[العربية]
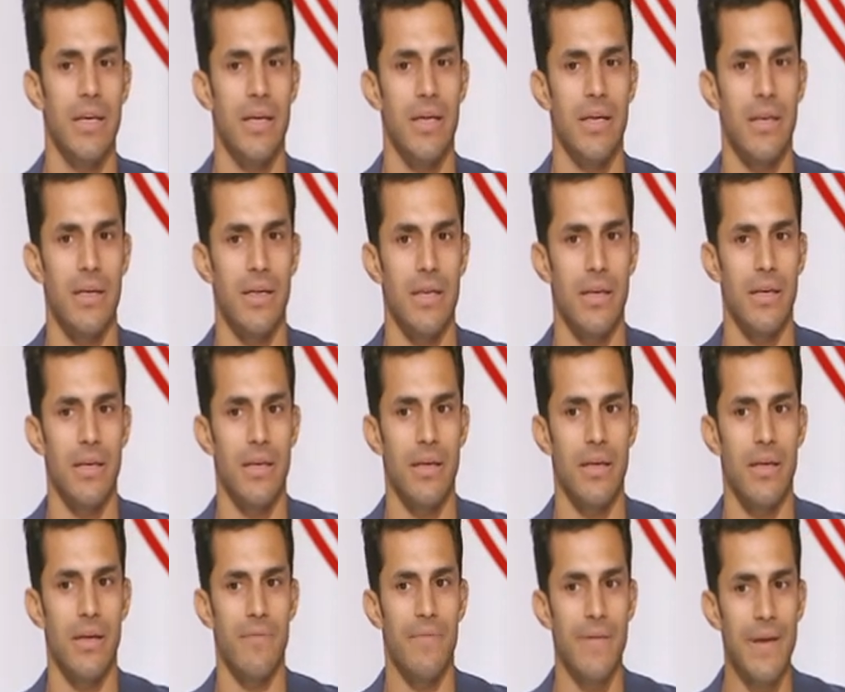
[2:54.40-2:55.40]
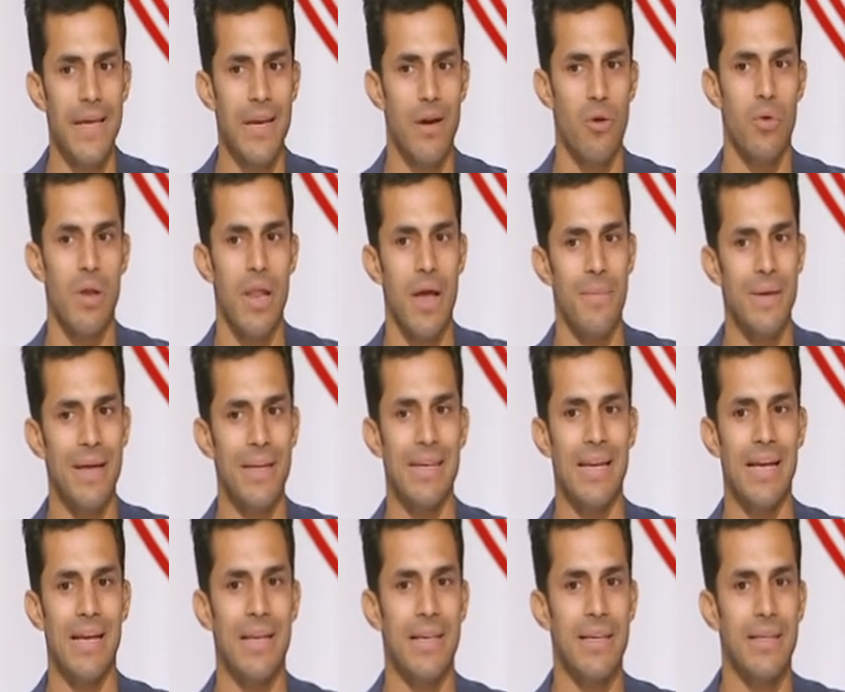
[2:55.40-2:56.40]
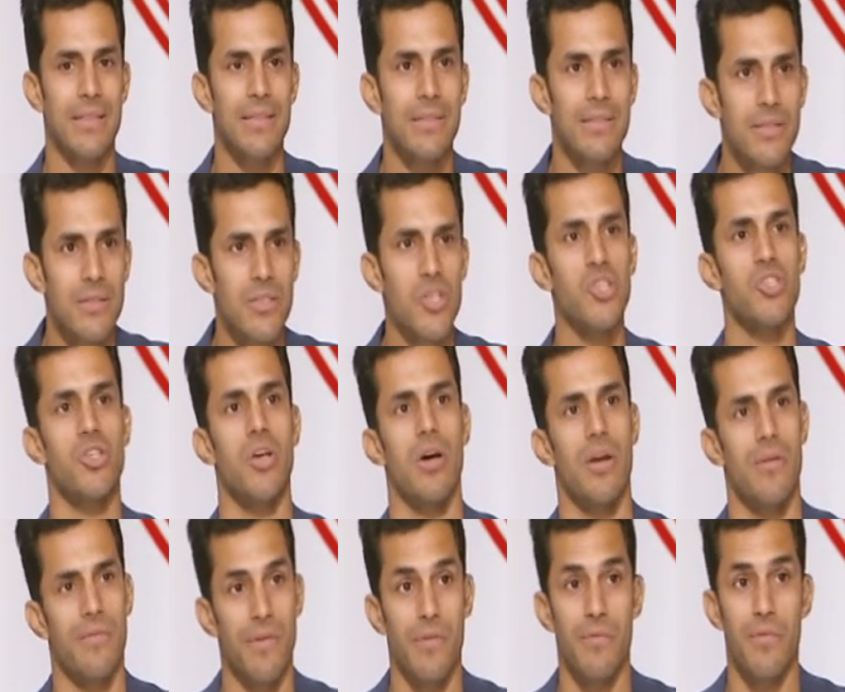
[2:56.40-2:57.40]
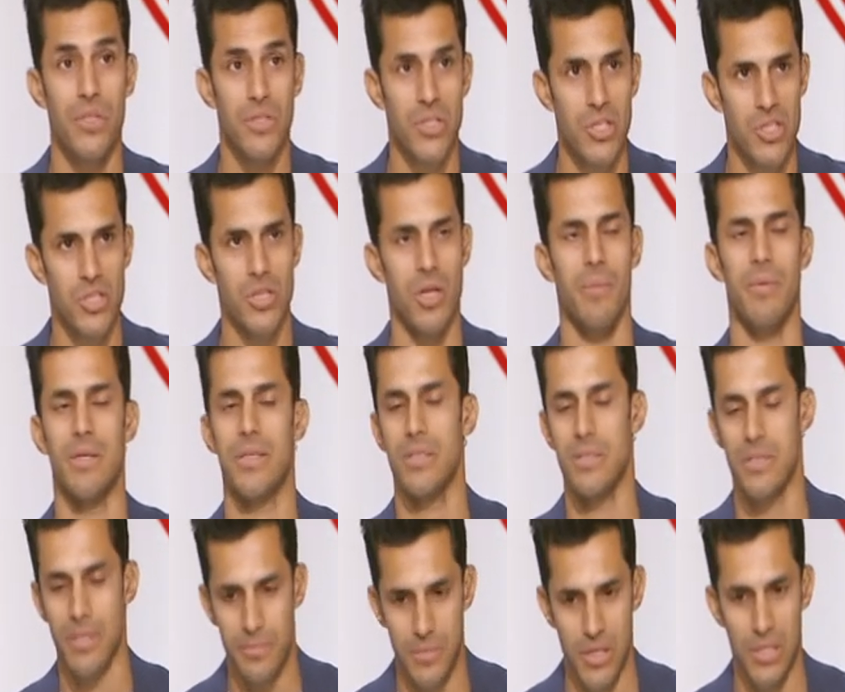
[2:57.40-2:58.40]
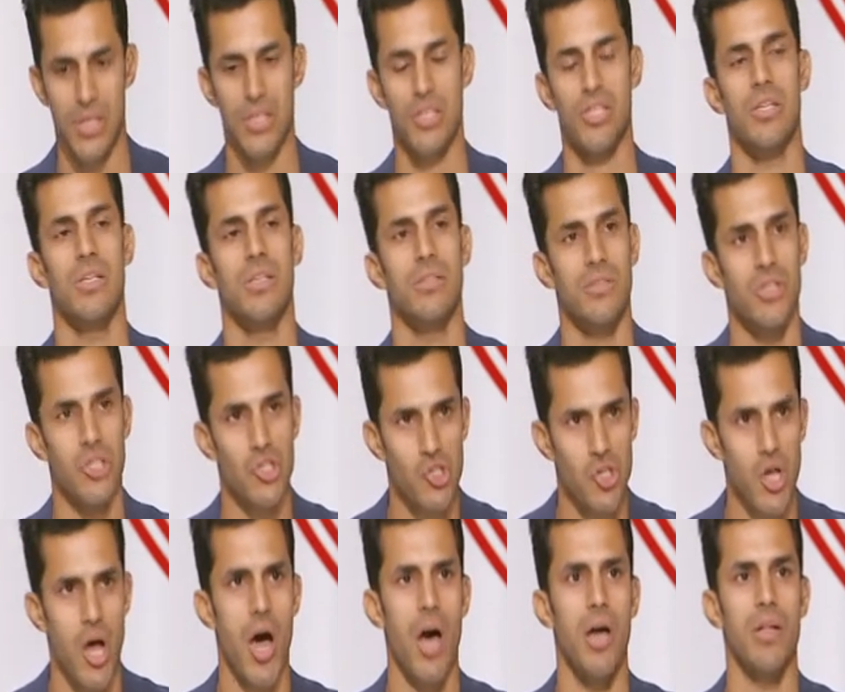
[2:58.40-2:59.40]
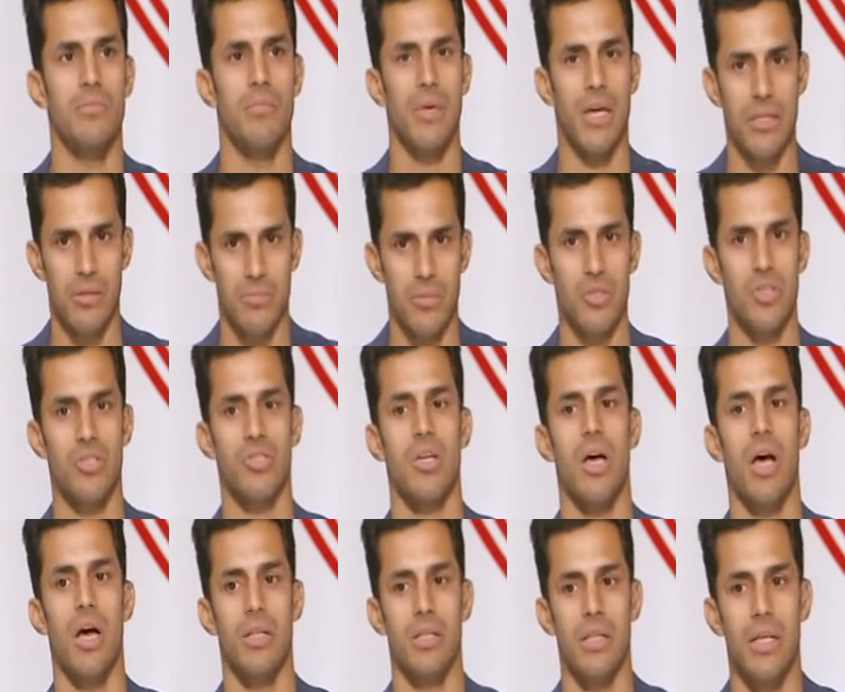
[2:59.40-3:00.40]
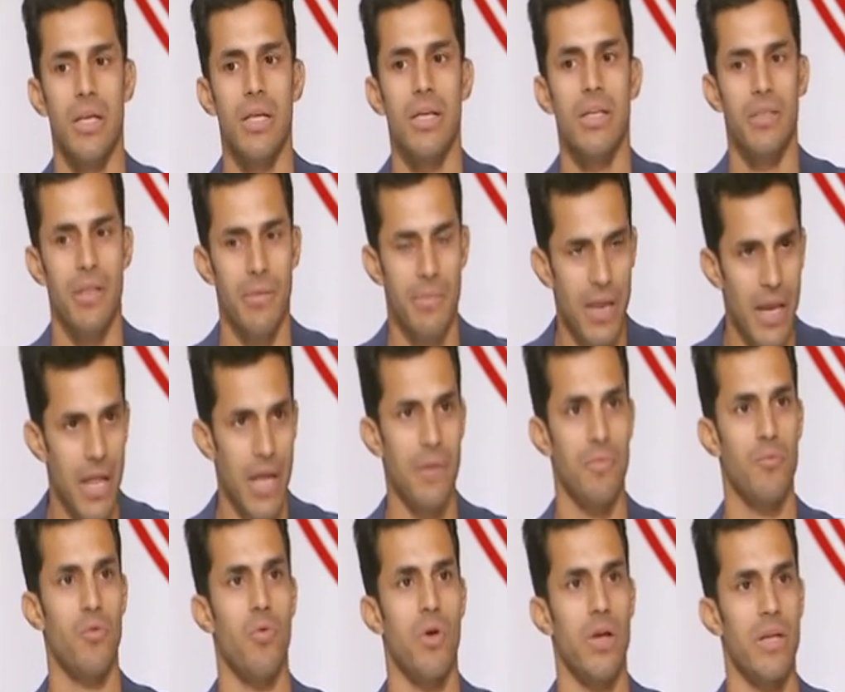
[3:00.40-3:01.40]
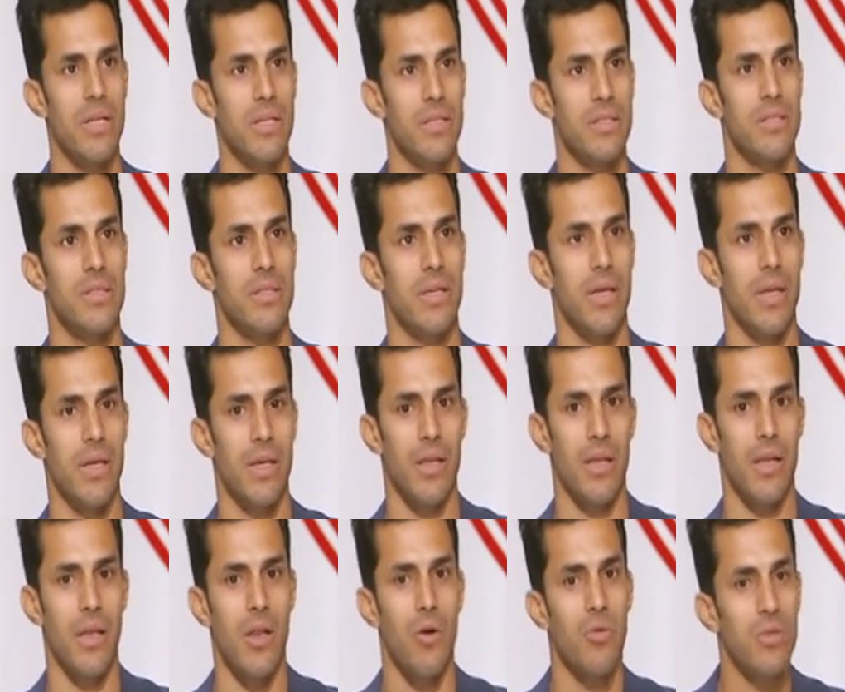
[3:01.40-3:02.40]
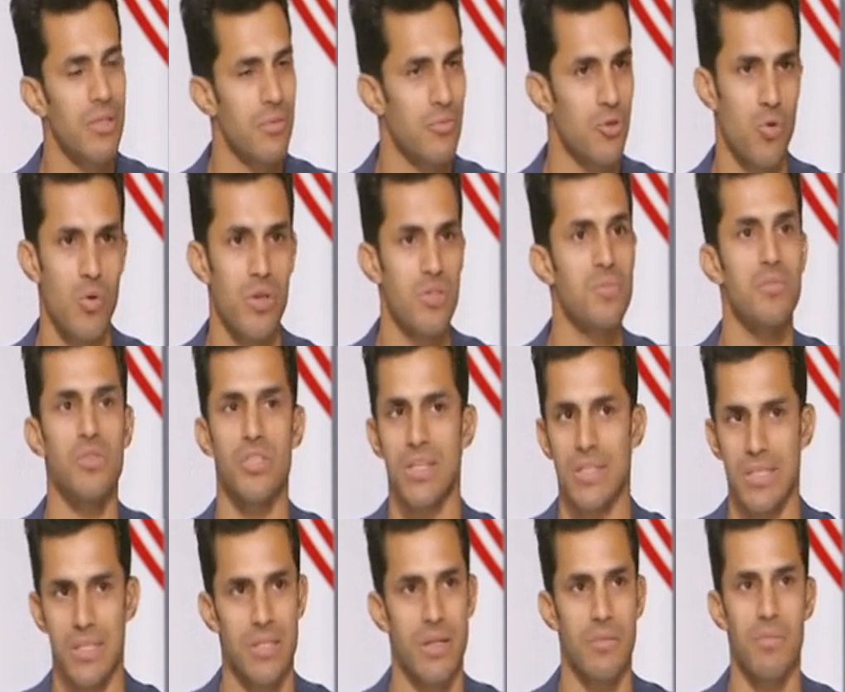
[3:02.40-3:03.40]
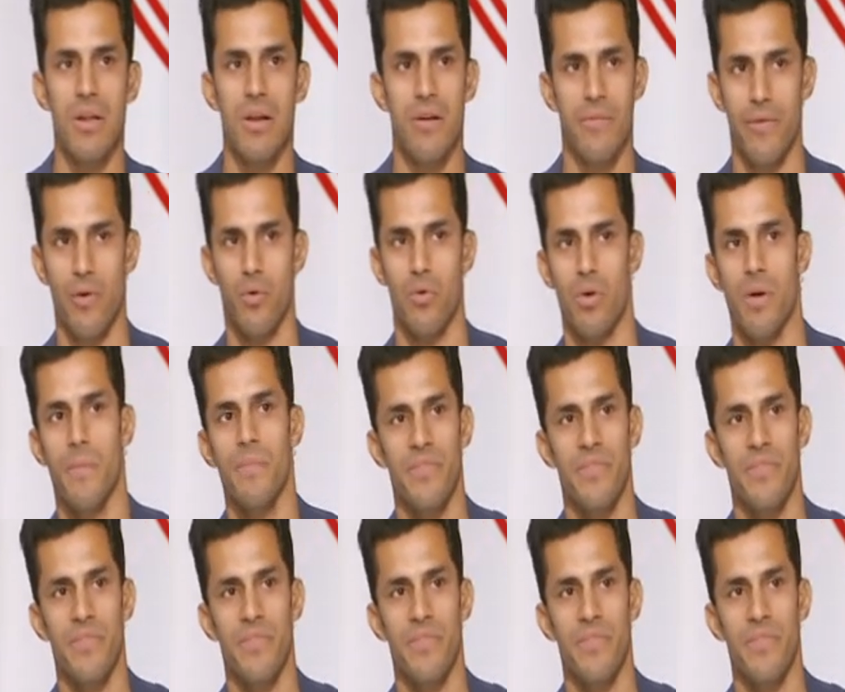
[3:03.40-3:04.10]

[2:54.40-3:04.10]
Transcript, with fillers: آه، الفكره كلها بقى انك تظهر في الفتره الصعبه دي انت من الناشئين تتصعد بعد ما تتصعد تبقى لعيب كويس آه، لو انت مش كويس مش هتستمر في الكوره